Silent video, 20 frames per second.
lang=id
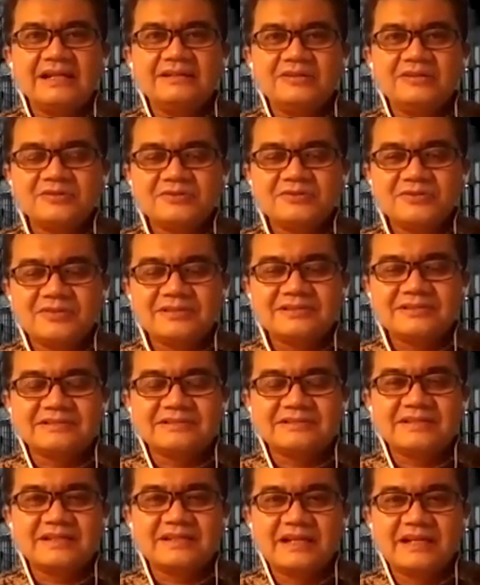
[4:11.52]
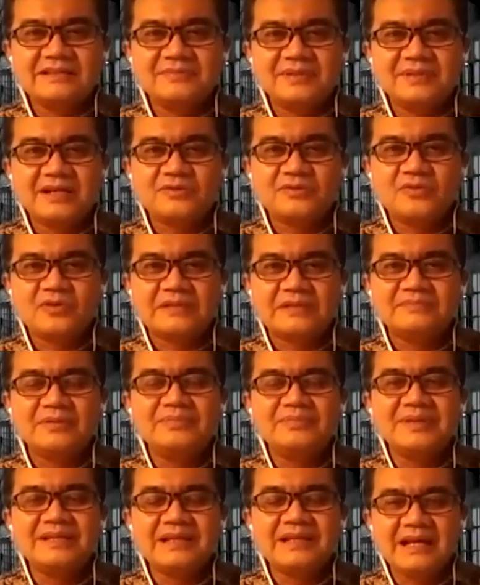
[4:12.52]
otoritas terkait melakukan
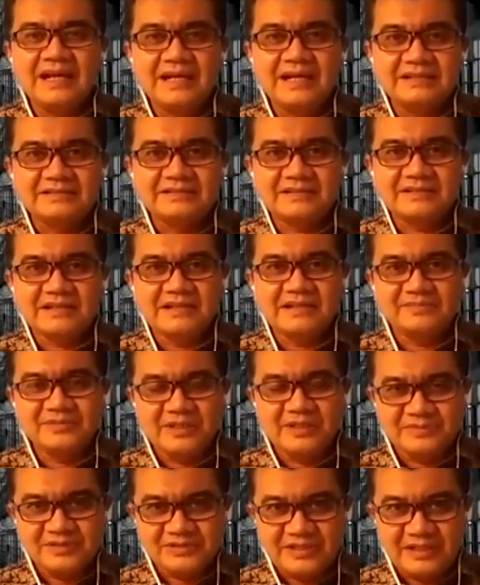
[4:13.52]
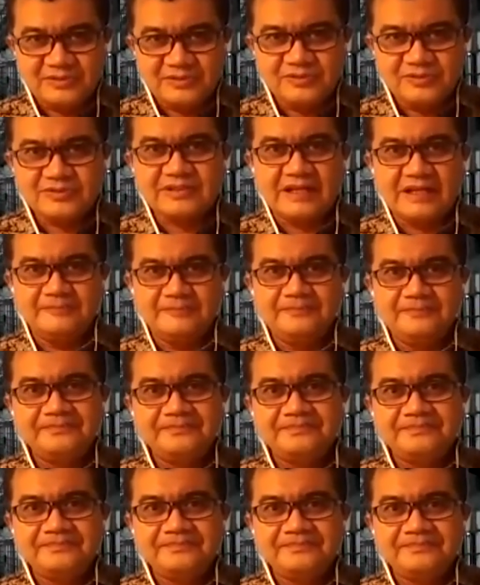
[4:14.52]
pembinaan terhadap yang bersangkutan
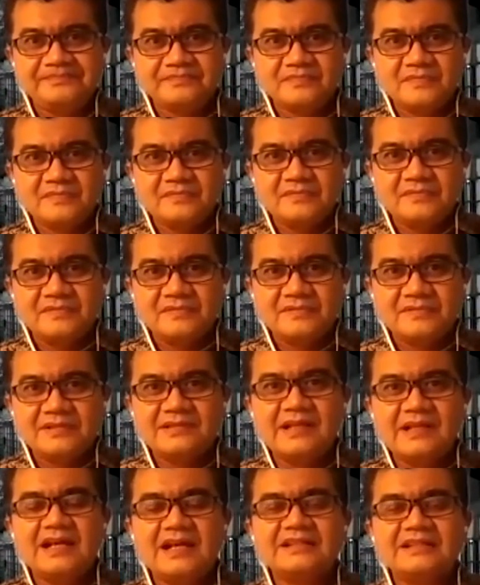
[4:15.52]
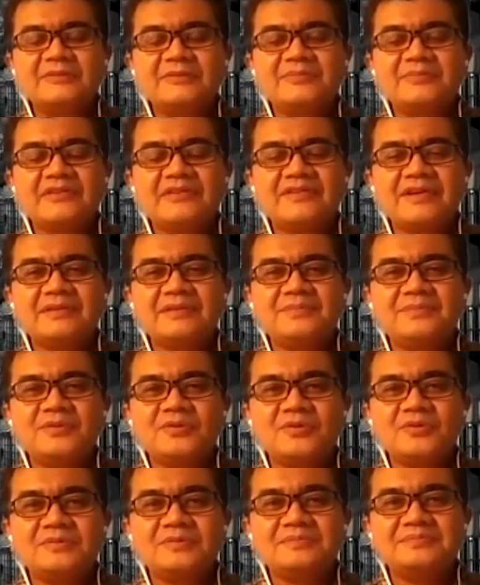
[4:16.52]
tidak hanya berefek
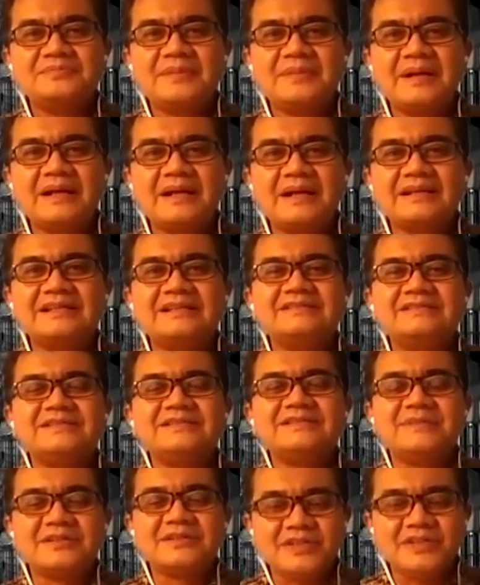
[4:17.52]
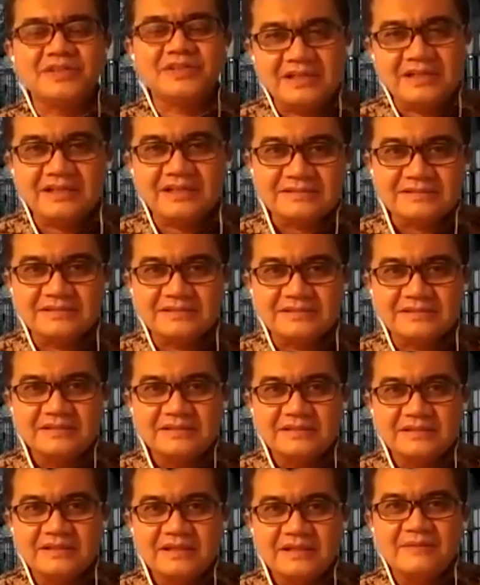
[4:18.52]
buruk bagi si masyarakat,
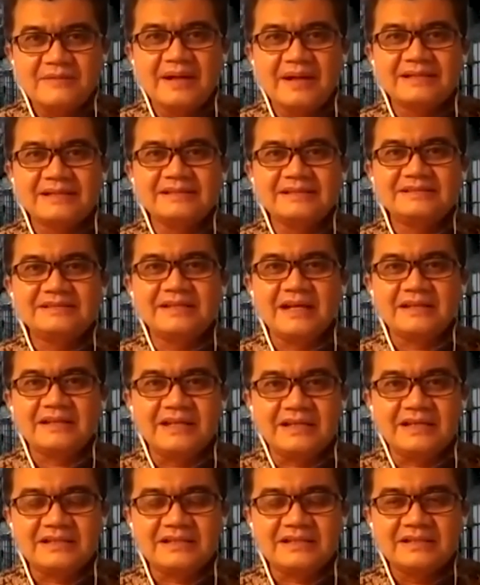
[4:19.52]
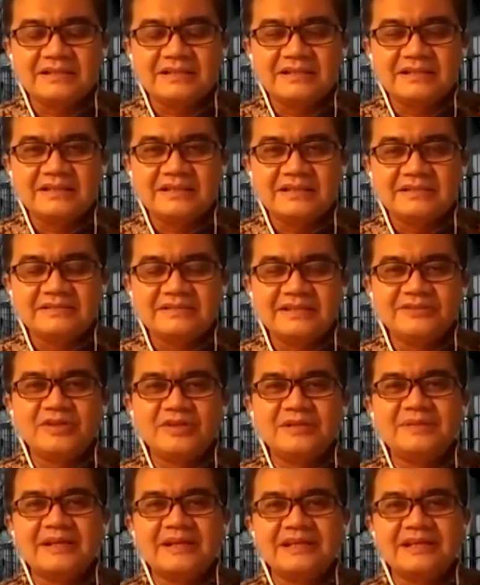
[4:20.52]
Tuh. bagi si anak, hmm. dan juga
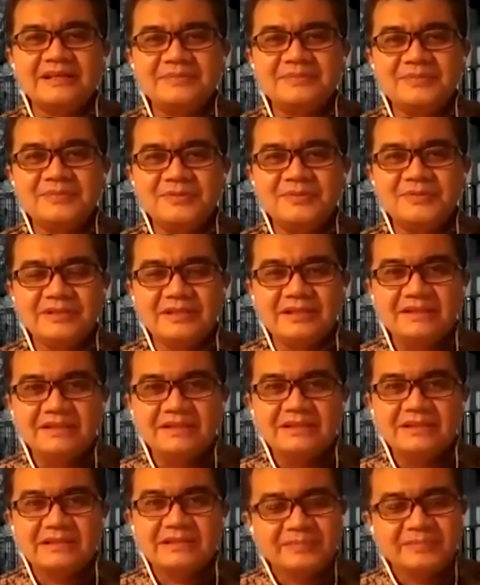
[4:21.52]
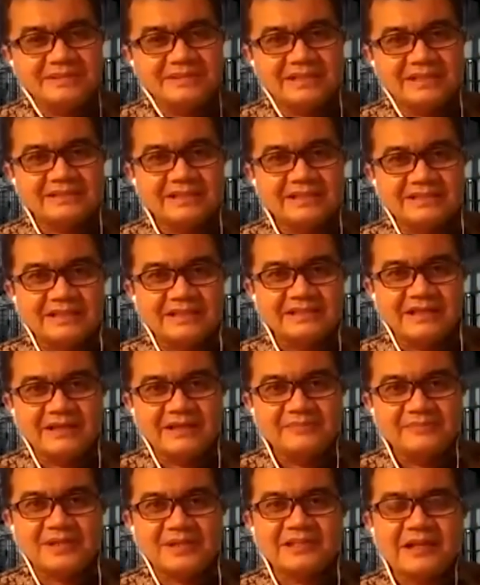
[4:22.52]
bagi ibunya. Tapi nyata-nyata
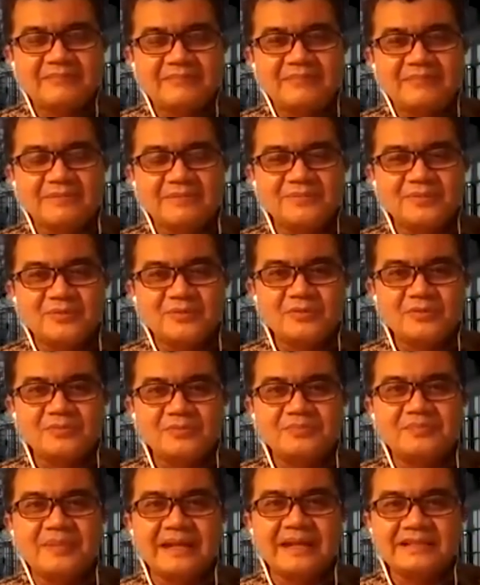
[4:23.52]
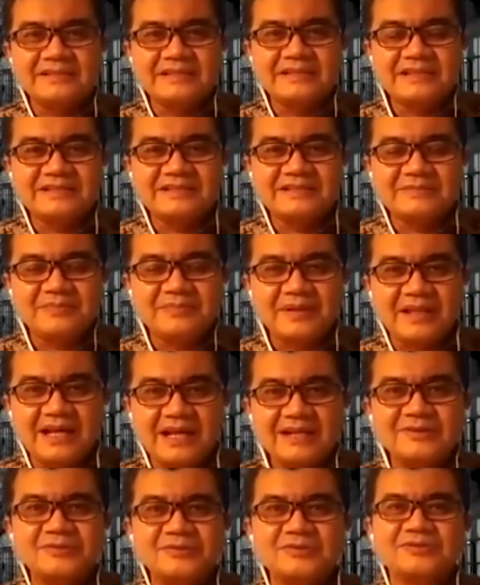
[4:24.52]
berdampak buruk bagi diri si
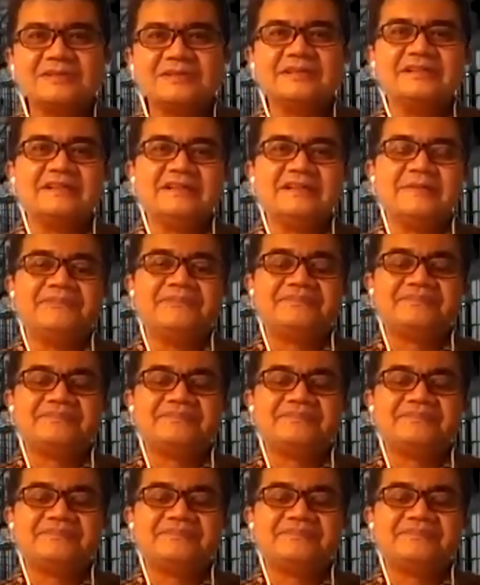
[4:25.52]
pelaku sendiri.